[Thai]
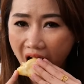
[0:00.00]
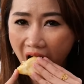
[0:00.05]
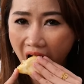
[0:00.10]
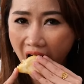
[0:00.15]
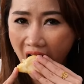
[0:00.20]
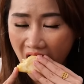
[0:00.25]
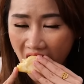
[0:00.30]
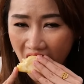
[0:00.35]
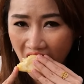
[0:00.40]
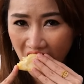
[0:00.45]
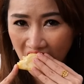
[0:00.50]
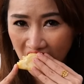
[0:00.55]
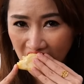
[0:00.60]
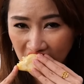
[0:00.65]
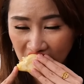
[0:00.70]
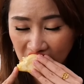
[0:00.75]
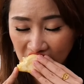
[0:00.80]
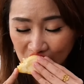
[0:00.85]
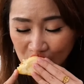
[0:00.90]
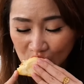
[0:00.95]
อืม
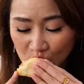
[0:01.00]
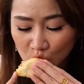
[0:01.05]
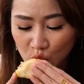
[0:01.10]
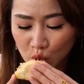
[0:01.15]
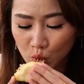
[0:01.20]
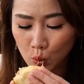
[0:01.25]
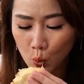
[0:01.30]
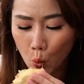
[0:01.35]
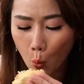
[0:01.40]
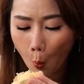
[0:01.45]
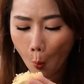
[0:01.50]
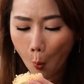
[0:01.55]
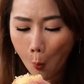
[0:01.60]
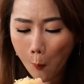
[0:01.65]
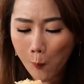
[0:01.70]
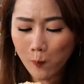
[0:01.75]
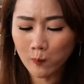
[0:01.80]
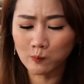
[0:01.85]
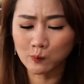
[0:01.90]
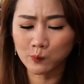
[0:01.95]

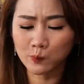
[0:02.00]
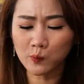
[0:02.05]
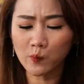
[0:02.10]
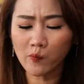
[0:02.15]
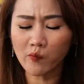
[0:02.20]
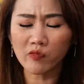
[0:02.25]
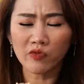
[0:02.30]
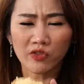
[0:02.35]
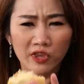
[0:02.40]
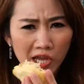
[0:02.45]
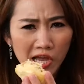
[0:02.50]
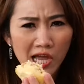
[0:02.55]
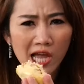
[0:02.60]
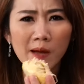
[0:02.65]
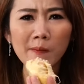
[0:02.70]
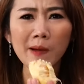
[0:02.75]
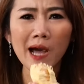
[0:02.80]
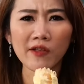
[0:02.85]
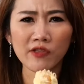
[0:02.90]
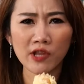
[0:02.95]
อืม
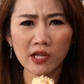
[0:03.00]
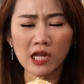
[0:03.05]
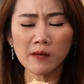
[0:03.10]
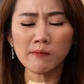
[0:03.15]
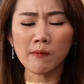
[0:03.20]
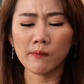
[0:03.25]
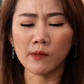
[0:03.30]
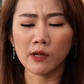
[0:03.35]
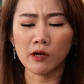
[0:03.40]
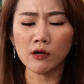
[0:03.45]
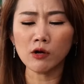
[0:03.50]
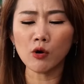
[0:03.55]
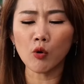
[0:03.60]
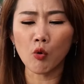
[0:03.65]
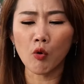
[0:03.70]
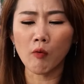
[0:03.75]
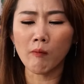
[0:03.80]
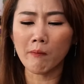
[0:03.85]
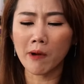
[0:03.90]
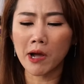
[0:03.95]
ห้าบาทได้กินแบบนี้คือ
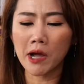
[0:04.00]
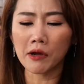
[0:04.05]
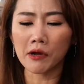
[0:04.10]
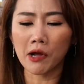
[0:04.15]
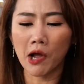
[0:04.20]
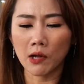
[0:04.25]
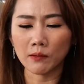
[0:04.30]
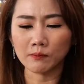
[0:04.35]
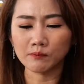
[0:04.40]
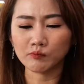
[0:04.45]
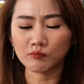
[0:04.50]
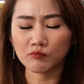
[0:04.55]
คุ้มมากอะ่ะ